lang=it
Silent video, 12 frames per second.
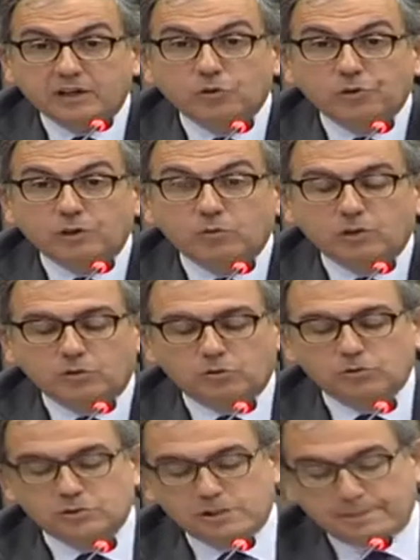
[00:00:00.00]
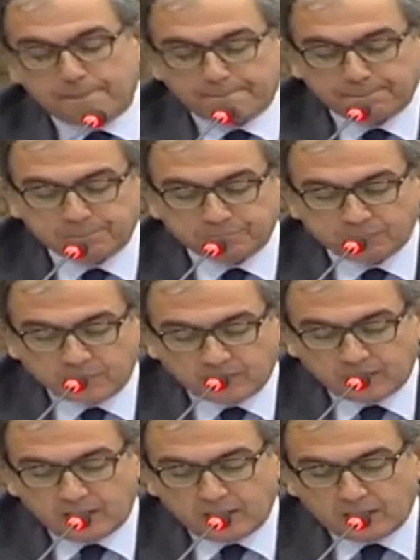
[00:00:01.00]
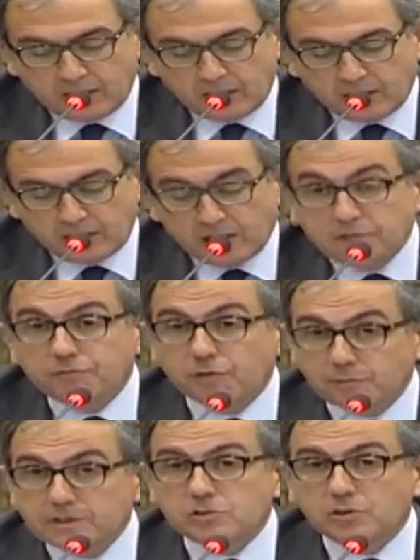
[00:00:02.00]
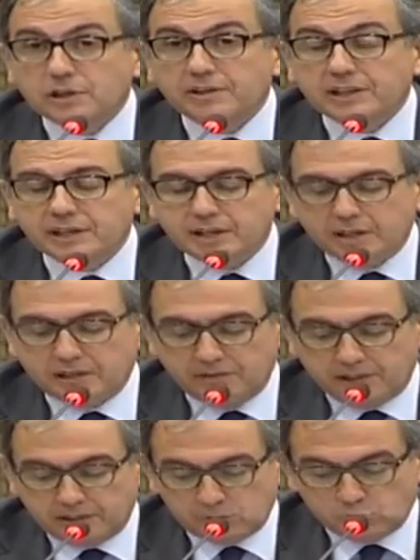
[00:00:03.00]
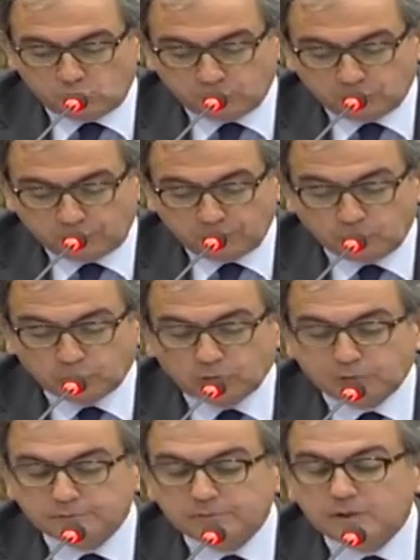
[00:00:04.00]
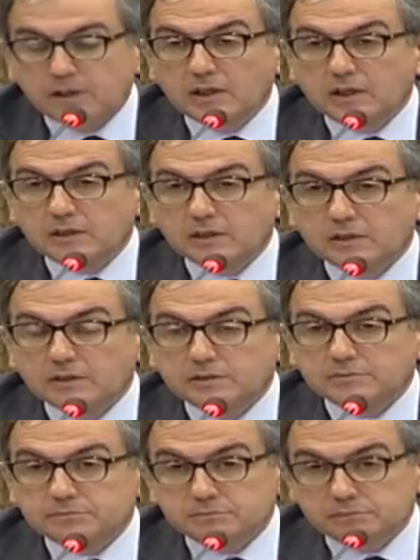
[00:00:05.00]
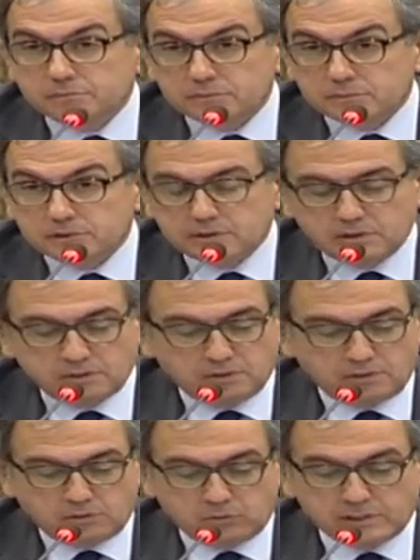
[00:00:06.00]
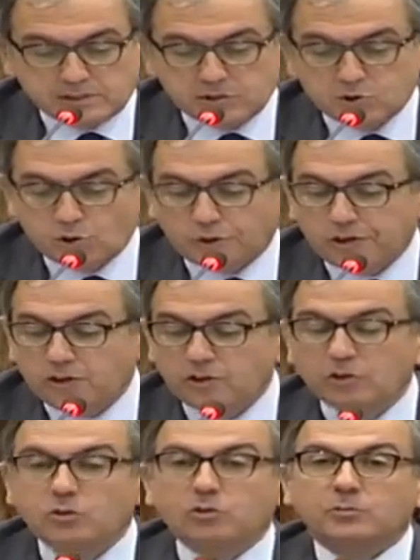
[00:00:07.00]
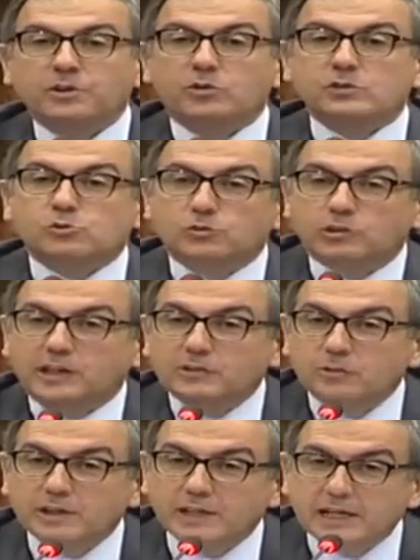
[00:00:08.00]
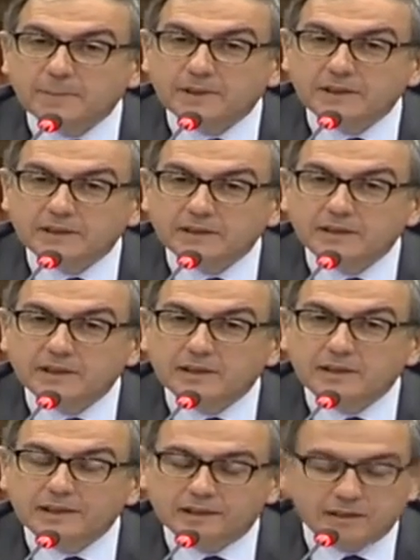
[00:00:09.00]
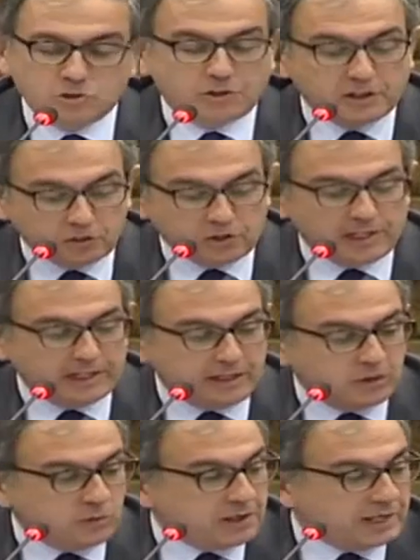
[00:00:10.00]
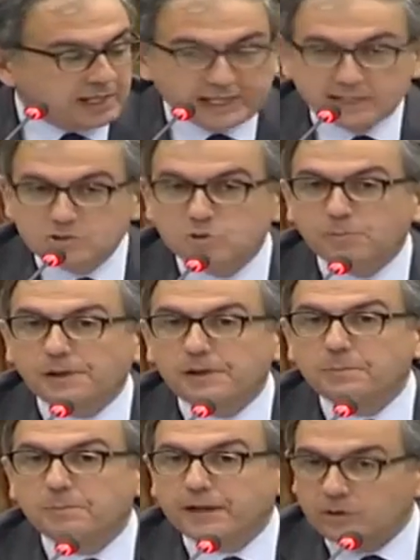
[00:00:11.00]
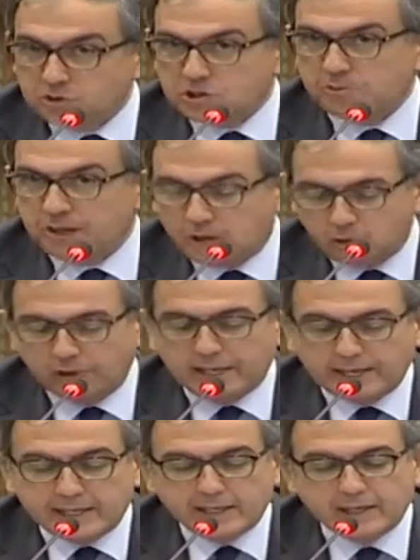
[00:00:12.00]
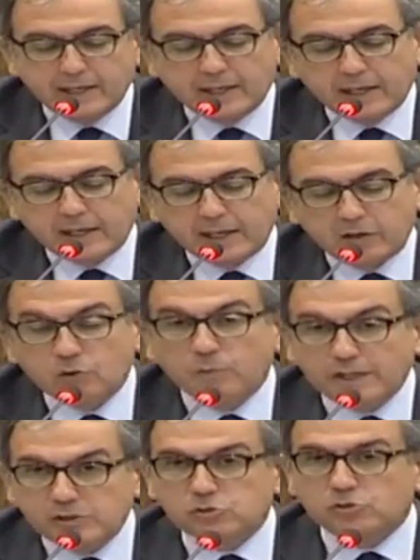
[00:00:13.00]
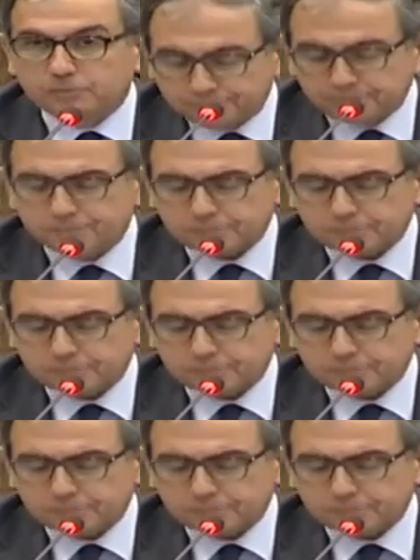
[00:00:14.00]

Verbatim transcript: ancora qualcosa e l'informazione deve dare, deve dare il suo contributo. Eh, questi giorni ho, dire, ho, ascoltato i capi delle redazioni regionali che qui ringrazio per l'impegno insieme ai colleghi che hanno messo